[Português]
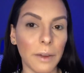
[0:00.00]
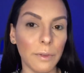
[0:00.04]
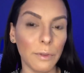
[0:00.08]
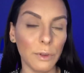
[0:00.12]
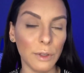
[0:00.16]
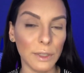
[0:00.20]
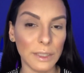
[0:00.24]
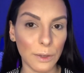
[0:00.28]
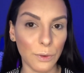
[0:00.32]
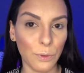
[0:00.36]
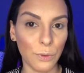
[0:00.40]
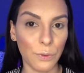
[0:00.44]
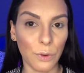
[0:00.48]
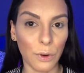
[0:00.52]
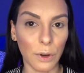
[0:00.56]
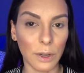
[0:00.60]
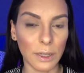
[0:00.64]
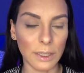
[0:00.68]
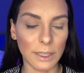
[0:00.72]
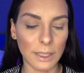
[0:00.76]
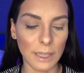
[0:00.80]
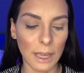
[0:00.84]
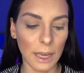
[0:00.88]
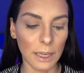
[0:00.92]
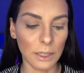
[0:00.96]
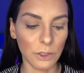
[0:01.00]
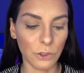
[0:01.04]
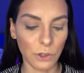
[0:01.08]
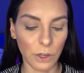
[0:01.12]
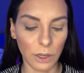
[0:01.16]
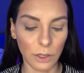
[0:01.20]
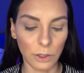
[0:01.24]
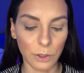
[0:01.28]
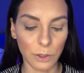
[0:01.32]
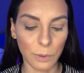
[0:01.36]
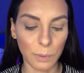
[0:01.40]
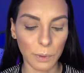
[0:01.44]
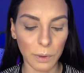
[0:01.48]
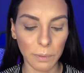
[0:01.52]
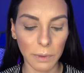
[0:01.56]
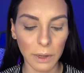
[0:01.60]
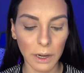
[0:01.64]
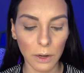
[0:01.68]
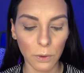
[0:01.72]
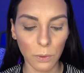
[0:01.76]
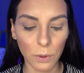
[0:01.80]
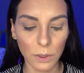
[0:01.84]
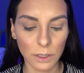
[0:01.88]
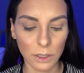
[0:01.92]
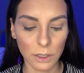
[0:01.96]
fazer o Fox Eyes, gente,
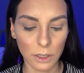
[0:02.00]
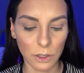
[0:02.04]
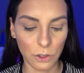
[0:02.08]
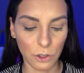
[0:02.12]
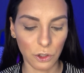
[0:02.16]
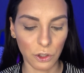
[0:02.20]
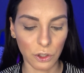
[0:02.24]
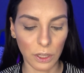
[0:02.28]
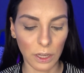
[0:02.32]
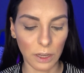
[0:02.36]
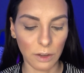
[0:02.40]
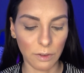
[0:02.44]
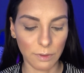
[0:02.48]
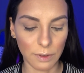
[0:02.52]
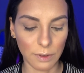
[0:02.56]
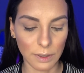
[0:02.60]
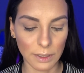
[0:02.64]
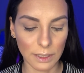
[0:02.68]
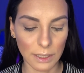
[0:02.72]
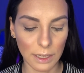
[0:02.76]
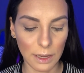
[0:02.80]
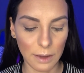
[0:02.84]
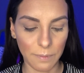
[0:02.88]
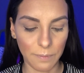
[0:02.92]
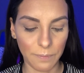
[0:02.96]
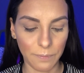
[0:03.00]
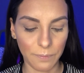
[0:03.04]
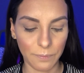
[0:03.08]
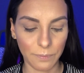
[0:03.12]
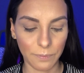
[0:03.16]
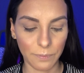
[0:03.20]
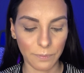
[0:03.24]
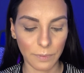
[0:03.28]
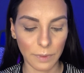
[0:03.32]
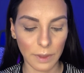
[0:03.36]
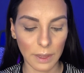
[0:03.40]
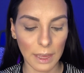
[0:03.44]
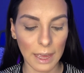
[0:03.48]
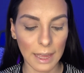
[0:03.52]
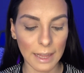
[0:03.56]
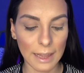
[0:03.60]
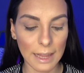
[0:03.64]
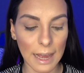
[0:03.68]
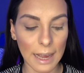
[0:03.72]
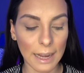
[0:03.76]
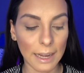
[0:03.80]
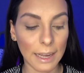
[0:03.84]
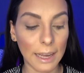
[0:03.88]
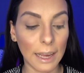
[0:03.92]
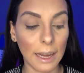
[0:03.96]
primeira coisa que a gente tem que fazer é
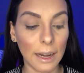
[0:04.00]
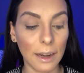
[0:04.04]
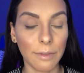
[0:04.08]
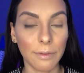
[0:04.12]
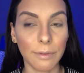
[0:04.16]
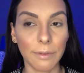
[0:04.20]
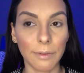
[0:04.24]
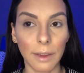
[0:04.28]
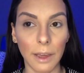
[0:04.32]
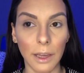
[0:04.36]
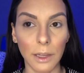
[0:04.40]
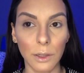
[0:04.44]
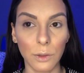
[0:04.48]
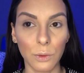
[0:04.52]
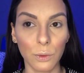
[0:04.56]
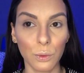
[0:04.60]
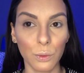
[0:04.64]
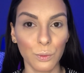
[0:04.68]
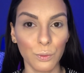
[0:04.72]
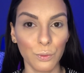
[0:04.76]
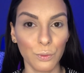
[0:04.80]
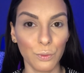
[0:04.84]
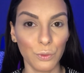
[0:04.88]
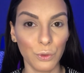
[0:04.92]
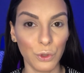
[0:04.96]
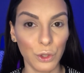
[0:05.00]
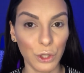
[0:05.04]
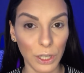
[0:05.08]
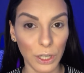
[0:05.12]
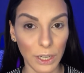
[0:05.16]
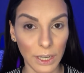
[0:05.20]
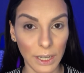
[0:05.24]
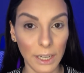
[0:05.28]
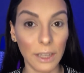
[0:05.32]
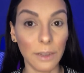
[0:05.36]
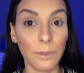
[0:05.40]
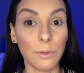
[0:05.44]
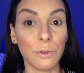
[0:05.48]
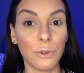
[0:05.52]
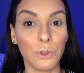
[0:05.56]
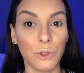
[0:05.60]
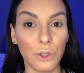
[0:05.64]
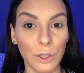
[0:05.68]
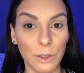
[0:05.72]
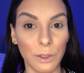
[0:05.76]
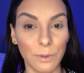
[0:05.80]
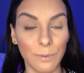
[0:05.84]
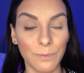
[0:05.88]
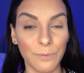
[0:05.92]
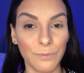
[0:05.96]
dar aquele efeito de
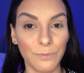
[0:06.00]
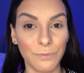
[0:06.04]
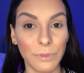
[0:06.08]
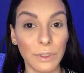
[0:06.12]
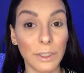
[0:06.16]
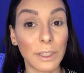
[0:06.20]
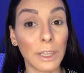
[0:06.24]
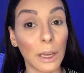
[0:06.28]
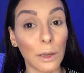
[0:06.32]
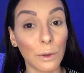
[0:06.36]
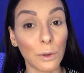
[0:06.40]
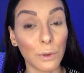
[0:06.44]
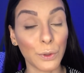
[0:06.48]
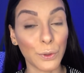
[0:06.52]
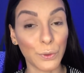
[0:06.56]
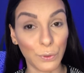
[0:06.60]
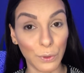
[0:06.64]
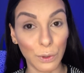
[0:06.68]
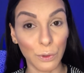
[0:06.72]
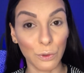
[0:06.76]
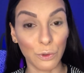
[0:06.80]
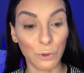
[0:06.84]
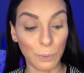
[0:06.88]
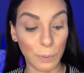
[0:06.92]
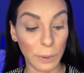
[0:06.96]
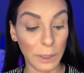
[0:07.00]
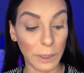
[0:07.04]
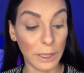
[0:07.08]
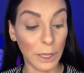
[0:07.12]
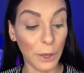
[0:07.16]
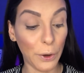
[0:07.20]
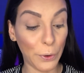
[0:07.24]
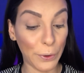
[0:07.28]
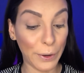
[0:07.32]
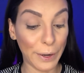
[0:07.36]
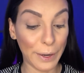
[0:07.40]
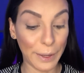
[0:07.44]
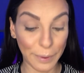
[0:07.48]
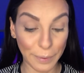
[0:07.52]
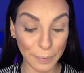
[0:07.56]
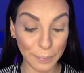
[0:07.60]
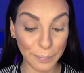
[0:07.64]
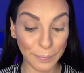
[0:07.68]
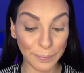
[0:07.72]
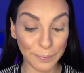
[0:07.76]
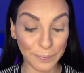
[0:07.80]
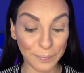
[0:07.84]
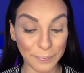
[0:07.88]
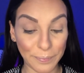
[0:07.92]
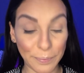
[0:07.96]
lifting, sem os fios de PDO, né?
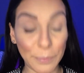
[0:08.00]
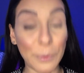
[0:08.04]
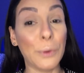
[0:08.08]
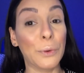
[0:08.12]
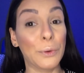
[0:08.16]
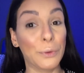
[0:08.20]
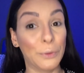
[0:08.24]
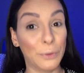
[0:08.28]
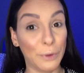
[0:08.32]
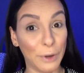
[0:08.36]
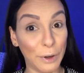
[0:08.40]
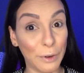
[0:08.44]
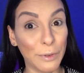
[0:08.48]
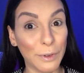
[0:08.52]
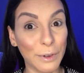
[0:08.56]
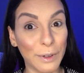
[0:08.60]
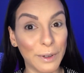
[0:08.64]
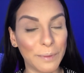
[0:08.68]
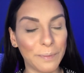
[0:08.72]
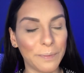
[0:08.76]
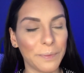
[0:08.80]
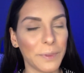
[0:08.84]
Por favor.